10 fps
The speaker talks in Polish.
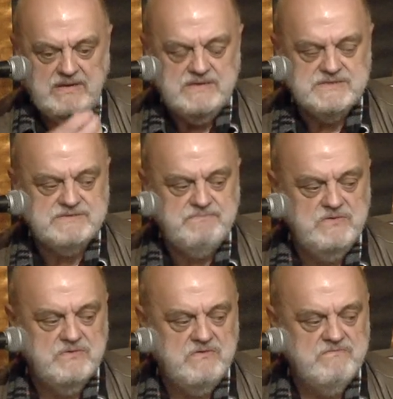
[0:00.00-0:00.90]

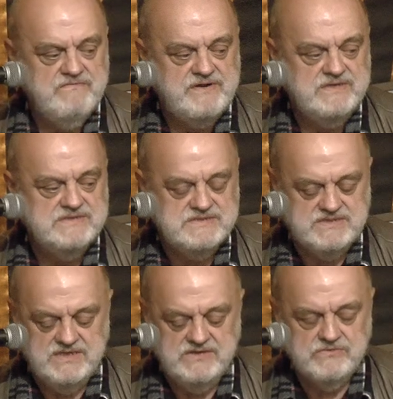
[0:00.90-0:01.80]
splunął w
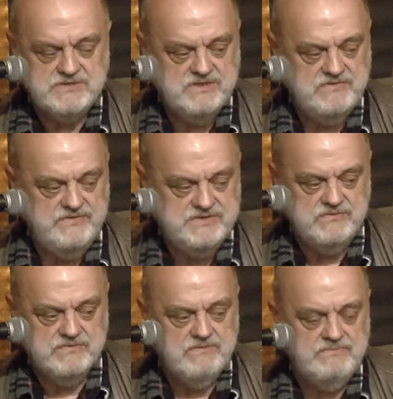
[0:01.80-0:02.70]
ręce, już
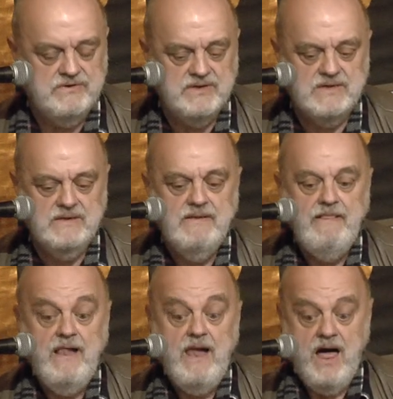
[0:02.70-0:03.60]
chwycił toporek,
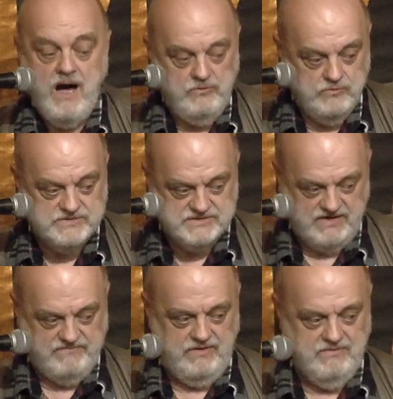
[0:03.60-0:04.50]
a lud
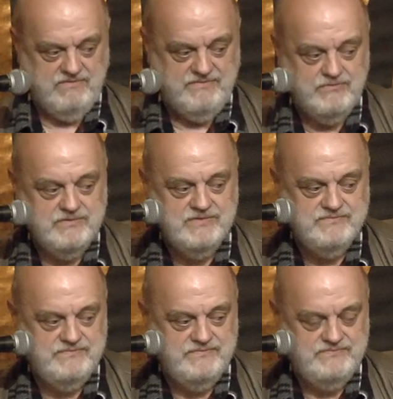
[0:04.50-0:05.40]
zapalował i
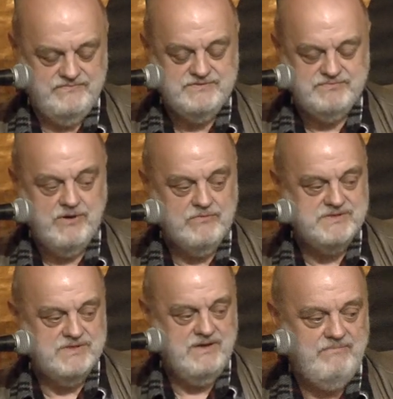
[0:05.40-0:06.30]
wspiął
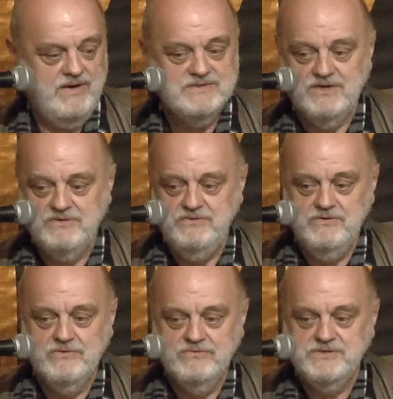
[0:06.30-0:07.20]
się palcach i
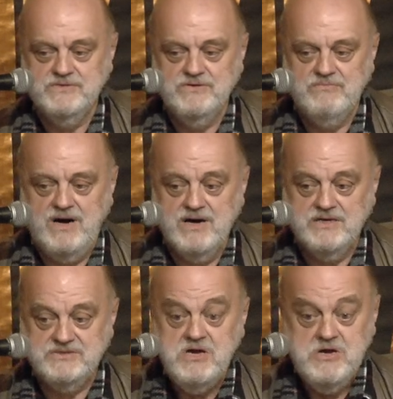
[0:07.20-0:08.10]
jął się
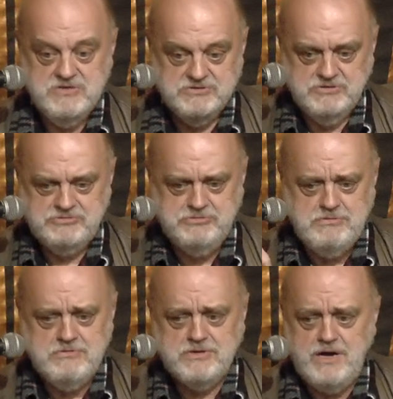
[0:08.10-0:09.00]
domagać,
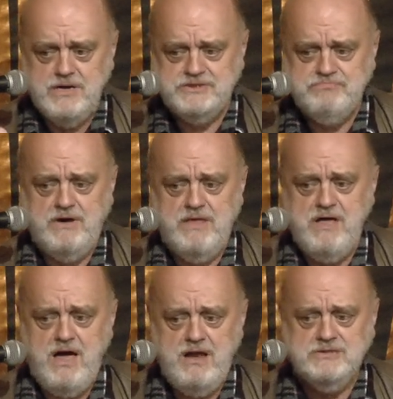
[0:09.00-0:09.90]
zaciukać
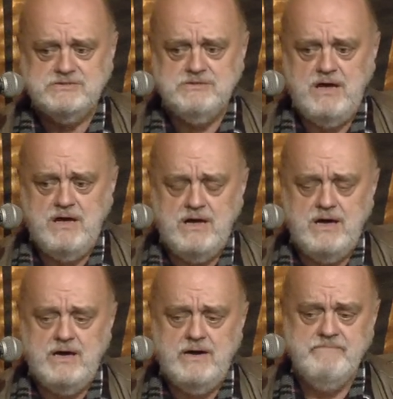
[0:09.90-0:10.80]
padalca!
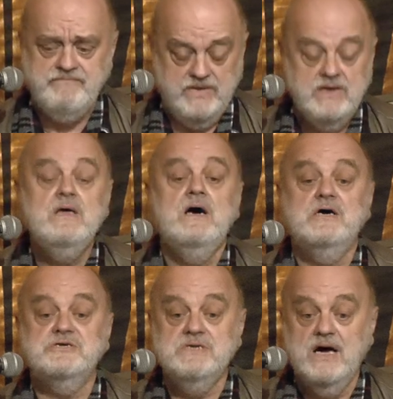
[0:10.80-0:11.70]

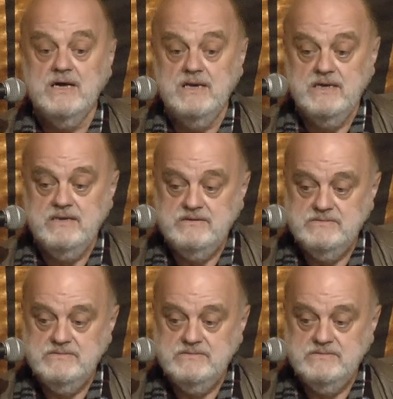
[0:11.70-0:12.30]
Aż nagle